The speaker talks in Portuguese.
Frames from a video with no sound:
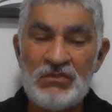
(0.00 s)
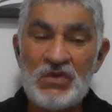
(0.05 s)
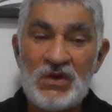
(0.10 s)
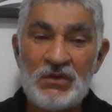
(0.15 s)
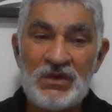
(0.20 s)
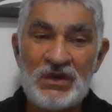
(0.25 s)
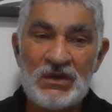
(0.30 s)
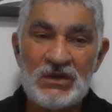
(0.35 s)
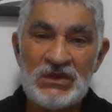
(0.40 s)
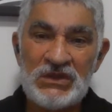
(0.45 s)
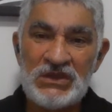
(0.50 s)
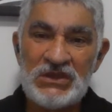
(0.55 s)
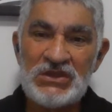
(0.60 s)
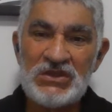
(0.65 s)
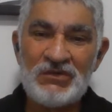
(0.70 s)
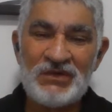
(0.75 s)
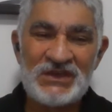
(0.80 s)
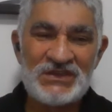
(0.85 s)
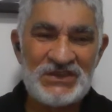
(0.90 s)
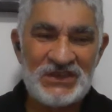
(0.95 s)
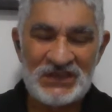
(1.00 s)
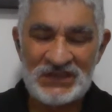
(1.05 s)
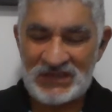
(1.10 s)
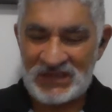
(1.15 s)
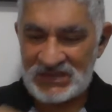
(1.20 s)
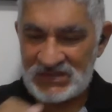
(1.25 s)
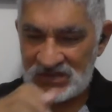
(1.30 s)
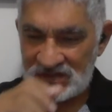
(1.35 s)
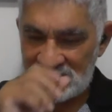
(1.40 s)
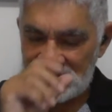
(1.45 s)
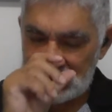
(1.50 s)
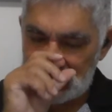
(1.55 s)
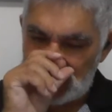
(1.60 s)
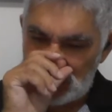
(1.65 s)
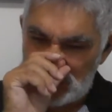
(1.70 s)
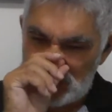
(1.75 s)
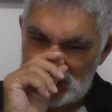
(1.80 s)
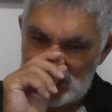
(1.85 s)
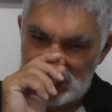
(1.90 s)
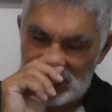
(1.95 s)
Não e não adianta, às vezes a
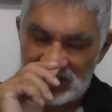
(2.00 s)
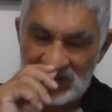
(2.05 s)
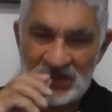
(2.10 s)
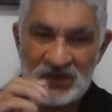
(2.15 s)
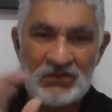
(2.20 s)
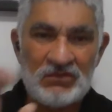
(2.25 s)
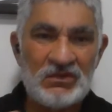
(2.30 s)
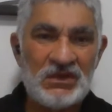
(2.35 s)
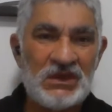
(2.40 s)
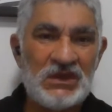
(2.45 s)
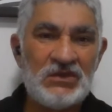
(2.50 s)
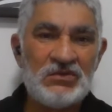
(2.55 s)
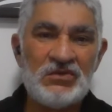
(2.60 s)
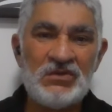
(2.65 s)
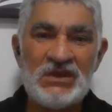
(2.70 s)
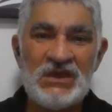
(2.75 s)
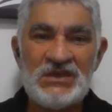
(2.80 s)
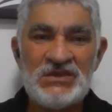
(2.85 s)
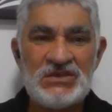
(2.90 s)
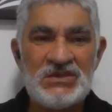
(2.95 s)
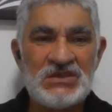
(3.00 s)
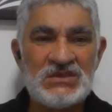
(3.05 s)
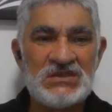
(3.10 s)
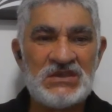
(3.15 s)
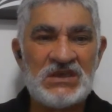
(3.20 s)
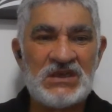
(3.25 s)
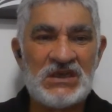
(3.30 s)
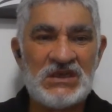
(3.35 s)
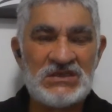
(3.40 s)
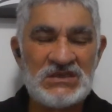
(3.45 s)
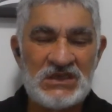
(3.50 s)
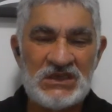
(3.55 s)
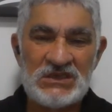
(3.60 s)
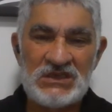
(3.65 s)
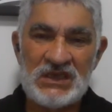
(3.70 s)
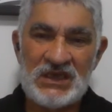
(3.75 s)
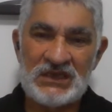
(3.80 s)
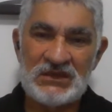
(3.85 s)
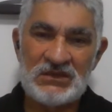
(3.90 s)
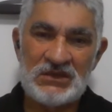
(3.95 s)
gente diz que não, eu não elegi esse, esse
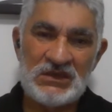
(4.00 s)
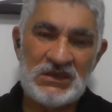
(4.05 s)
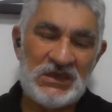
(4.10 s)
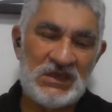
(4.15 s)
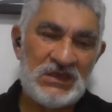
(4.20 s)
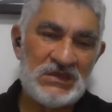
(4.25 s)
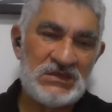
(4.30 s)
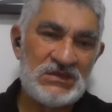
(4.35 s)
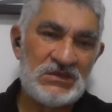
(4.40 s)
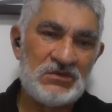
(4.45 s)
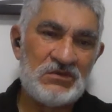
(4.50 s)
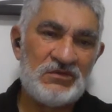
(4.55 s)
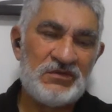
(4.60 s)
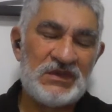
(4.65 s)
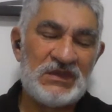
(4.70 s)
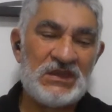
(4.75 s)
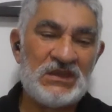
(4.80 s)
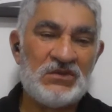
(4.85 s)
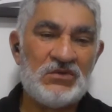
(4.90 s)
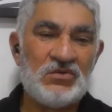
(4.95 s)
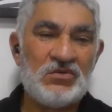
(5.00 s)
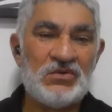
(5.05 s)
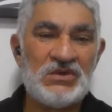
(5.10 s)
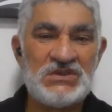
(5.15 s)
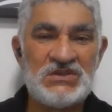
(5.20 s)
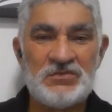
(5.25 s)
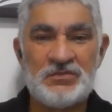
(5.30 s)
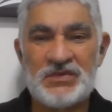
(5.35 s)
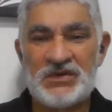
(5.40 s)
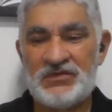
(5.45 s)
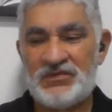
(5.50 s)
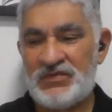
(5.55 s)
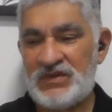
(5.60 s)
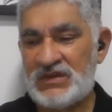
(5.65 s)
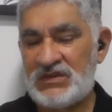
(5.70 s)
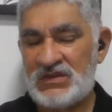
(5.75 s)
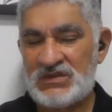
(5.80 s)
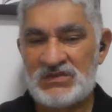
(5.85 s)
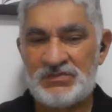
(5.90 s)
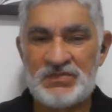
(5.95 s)
candidato. Esse governador, esse
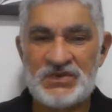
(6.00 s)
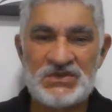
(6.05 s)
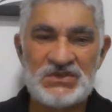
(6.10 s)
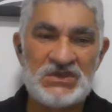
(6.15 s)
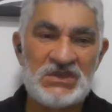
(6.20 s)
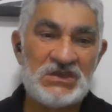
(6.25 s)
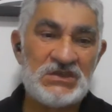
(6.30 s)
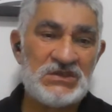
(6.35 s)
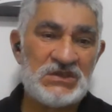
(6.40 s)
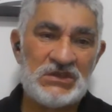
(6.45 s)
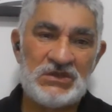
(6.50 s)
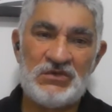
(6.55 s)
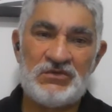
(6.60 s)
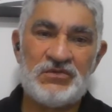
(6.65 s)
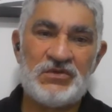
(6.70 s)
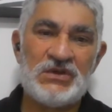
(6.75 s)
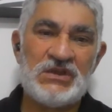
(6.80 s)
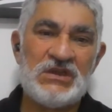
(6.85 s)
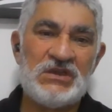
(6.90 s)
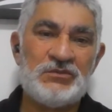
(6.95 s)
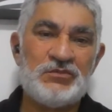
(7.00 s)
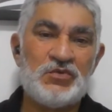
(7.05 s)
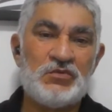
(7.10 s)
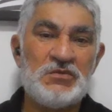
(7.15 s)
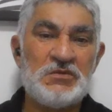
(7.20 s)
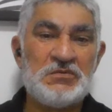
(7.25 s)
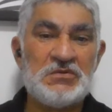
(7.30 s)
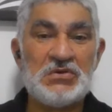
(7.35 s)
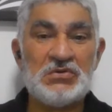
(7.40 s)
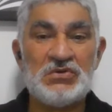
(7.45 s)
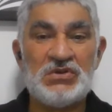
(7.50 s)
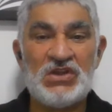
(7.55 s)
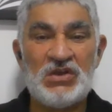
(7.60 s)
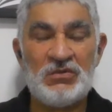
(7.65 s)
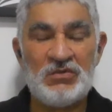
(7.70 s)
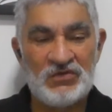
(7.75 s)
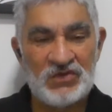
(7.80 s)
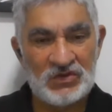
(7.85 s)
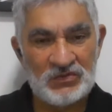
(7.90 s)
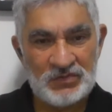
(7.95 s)
prefeito, esse presidente não foi eleito por mim porque eu não
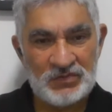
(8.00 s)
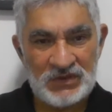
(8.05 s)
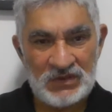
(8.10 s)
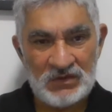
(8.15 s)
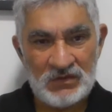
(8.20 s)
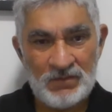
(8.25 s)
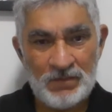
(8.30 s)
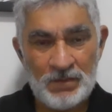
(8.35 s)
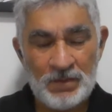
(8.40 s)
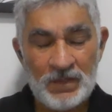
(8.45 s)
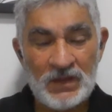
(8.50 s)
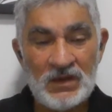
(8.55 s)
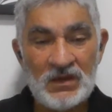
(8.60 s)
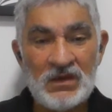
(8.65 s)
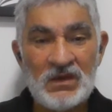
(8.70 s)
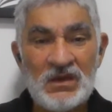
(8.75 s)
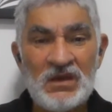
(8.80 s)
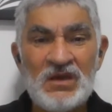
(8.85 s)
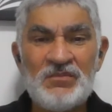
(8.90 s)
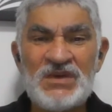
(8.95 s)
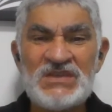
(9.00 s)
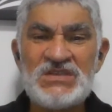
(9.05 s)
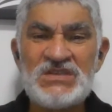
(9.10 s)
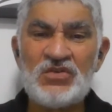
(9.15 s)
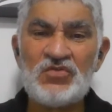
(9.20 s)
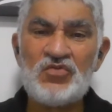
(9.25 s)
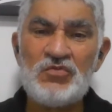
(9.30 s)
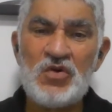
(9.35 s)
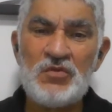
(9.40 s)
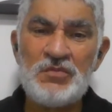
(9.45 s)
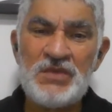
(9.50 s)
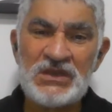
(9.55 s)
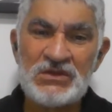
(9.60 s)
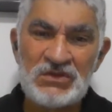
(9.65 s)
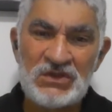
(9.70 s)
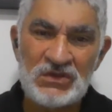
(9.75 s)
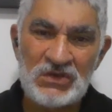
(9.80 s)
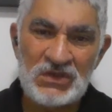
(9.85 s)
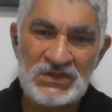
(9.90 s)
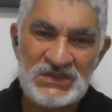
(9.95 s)
dei meu voto para ele. Mas em algum
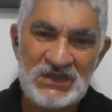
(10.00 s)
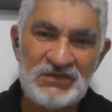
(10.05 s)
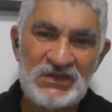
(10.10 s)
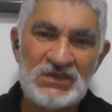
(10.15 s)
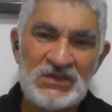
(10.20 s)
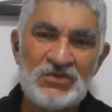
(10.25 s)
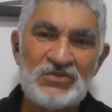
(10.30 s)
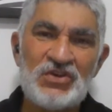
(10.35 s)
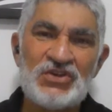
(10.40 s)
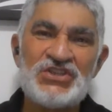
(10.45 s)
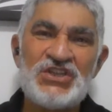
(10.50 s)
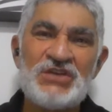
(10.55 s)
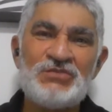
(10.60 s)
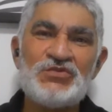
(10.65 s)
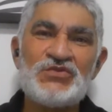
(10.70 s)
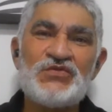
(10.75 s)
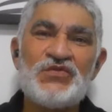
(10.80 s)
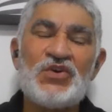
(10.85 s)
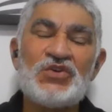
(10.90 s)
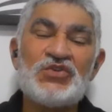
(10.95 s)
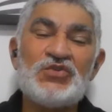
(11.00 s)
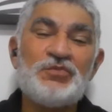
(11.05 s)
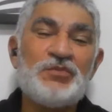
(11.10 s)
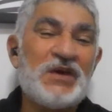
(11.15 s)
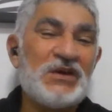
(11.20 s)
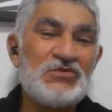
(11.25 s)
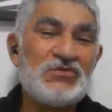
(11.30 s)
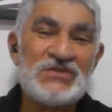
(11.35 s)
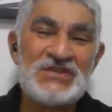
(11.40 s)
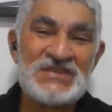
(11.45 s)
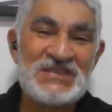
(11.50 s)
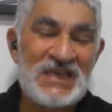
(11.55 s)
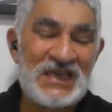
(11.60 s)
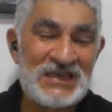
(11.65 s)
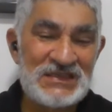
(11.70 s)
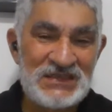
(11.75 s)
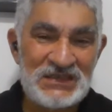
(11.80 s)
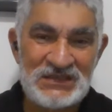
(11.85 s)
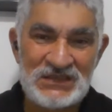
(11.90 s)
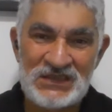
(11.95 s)
momento da nossa vida nós demos voto para um
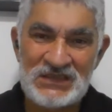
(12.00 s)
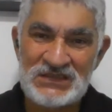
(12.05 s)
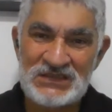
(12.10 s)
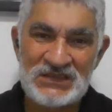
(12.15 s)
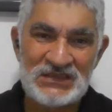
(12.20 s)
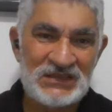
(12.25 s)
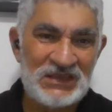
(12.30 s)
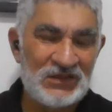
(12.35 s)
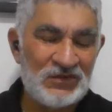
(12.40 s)
César desse